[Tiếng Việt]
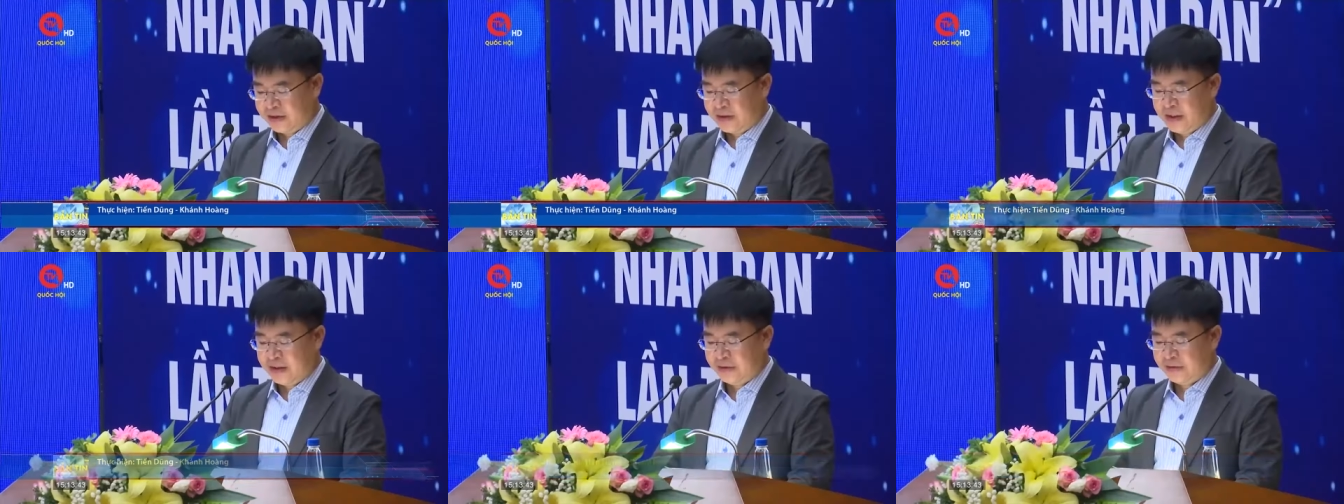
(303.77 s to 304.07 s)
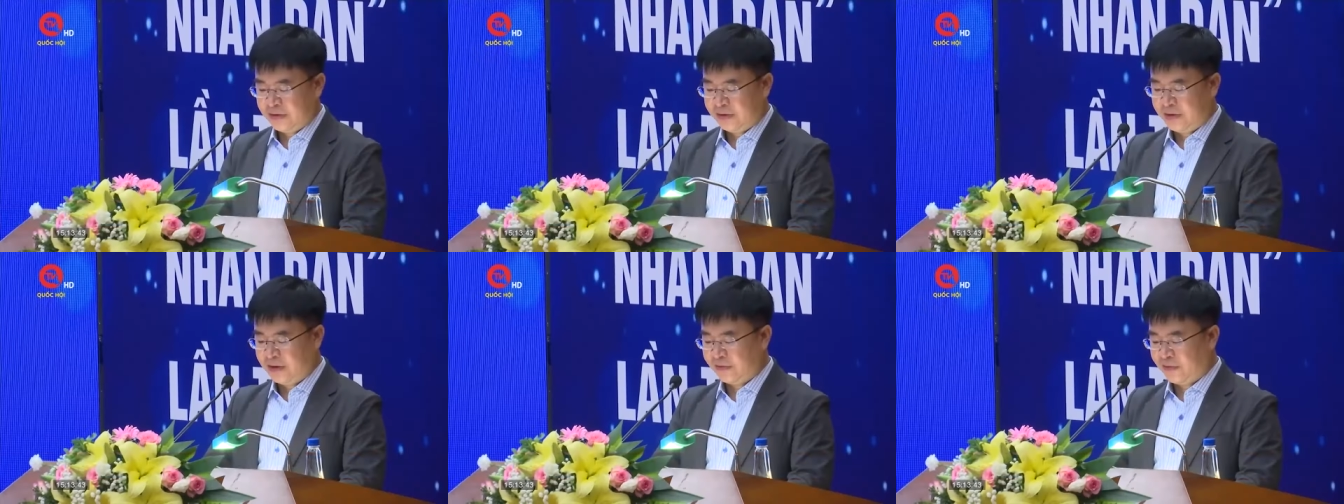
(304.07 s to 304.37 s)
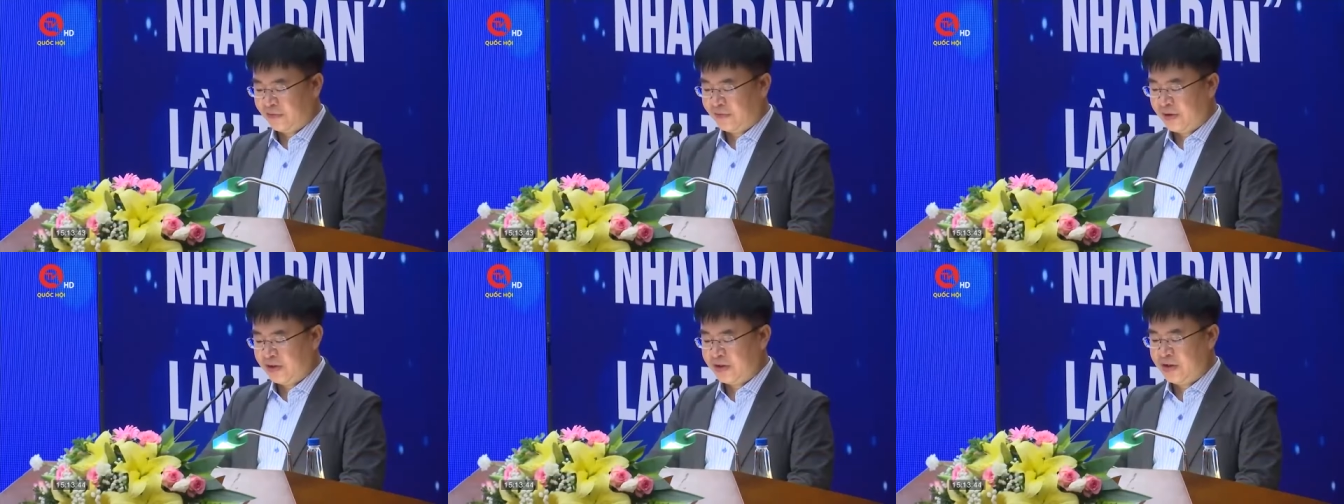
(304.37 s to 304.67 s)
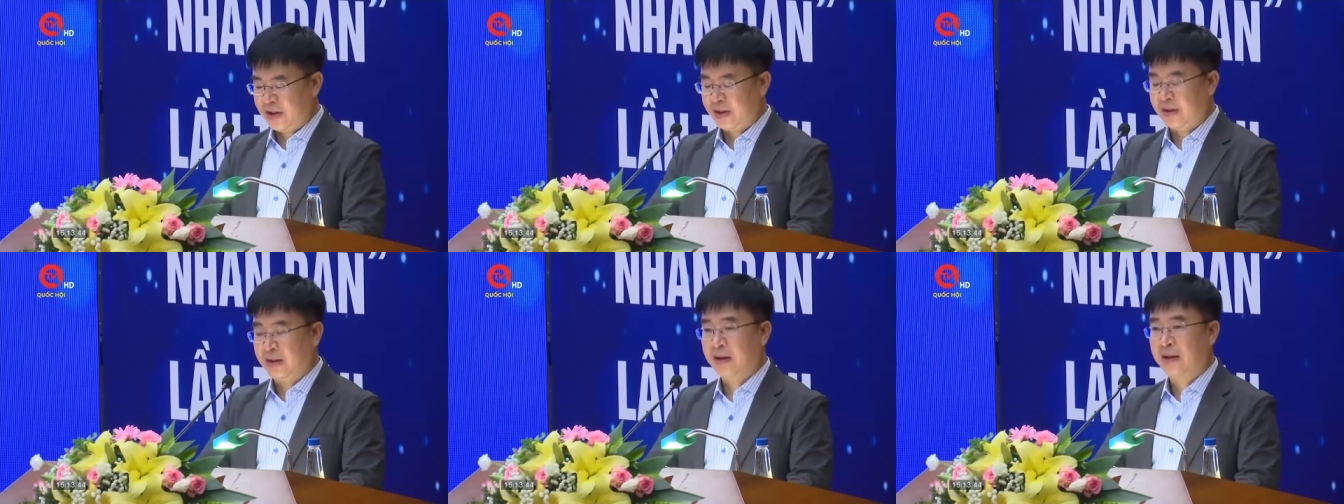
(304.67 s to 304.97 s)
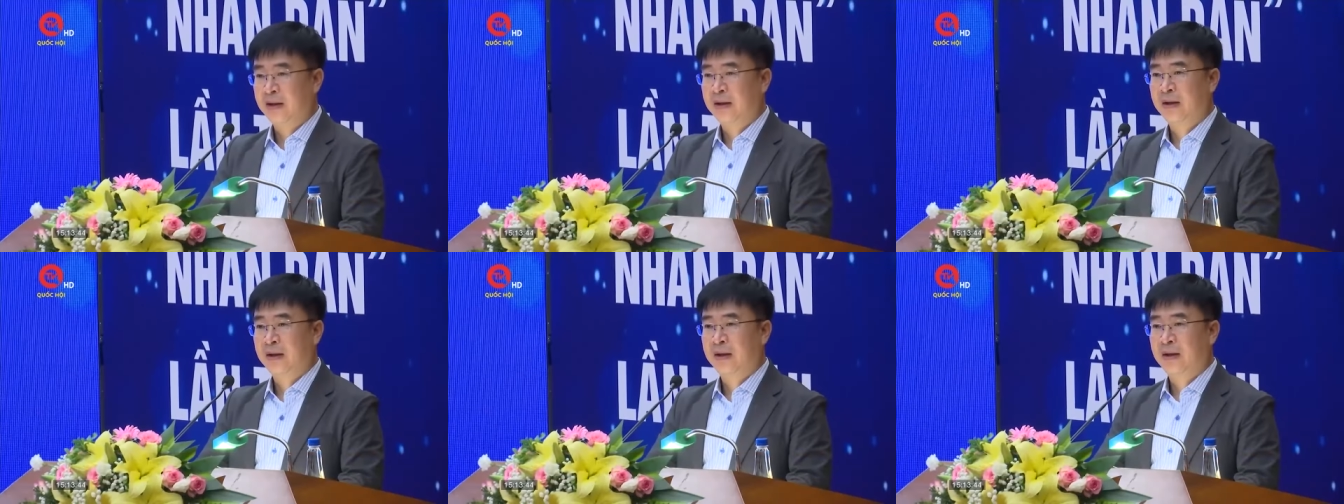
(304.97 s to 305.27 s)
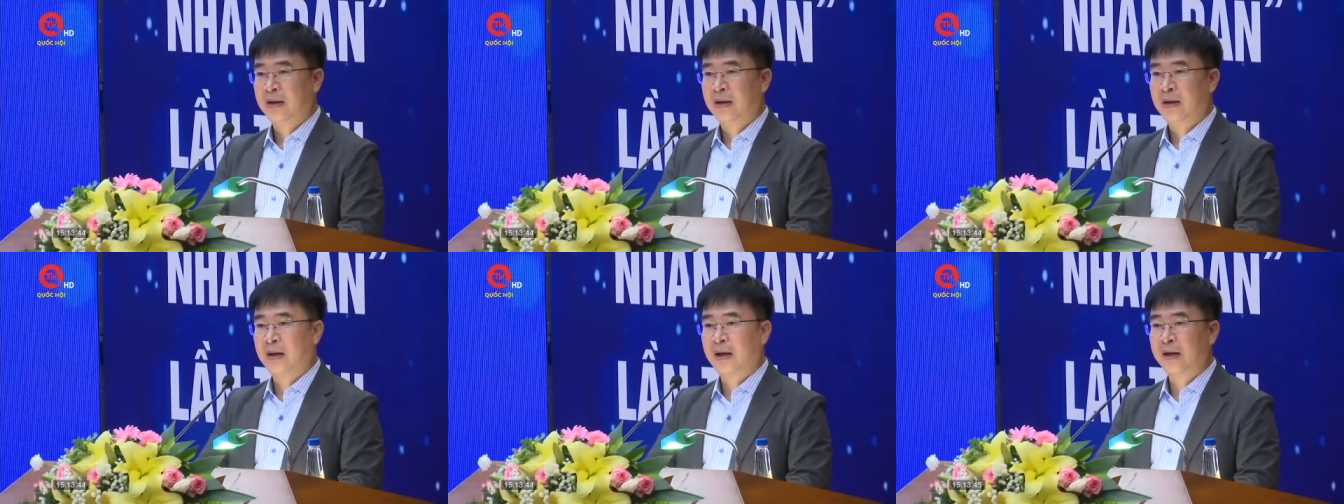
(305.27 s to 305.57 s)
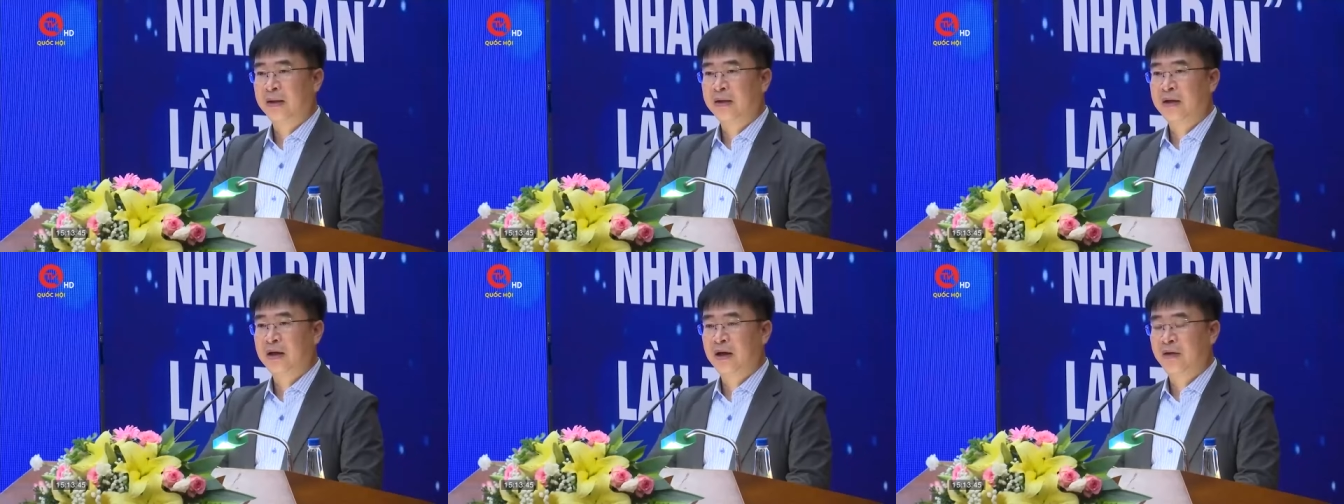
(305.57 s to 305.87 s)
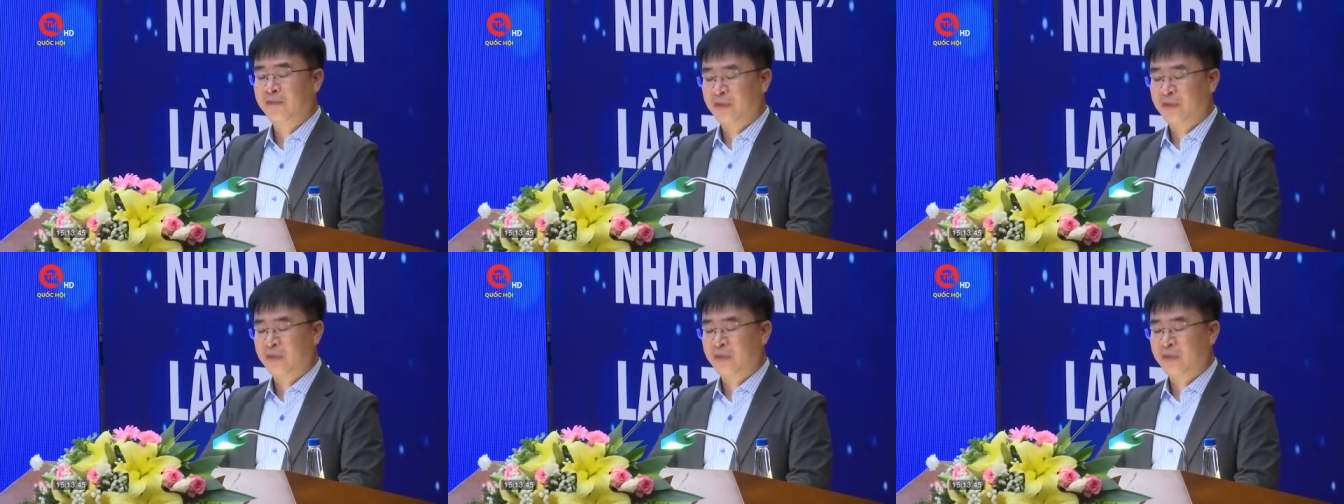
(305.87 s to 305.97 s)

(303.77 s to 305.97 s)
cơ cấu giải thưởng bao gồm giải nhất,